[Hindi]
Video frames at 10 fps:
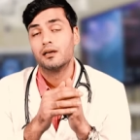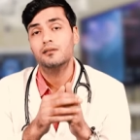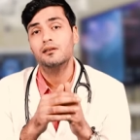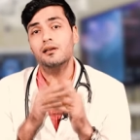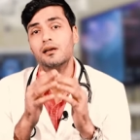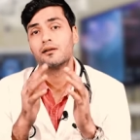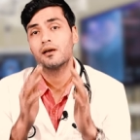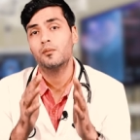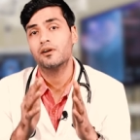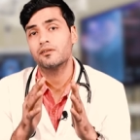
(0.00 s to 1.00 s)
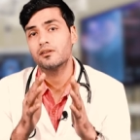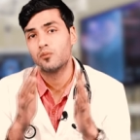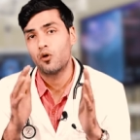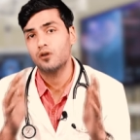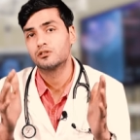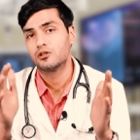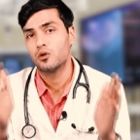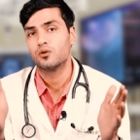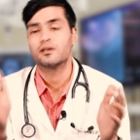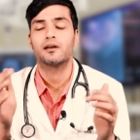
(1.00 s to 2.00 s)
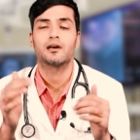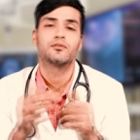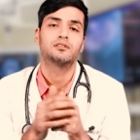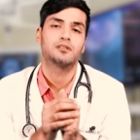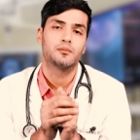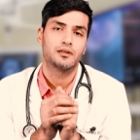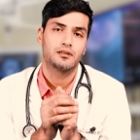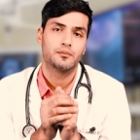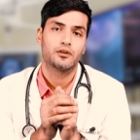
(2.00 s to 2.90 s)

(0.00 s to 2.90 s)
इसीलिए रिहेबिलिटेशन बहुत स्लो होता है कन्वेंशनल मेथड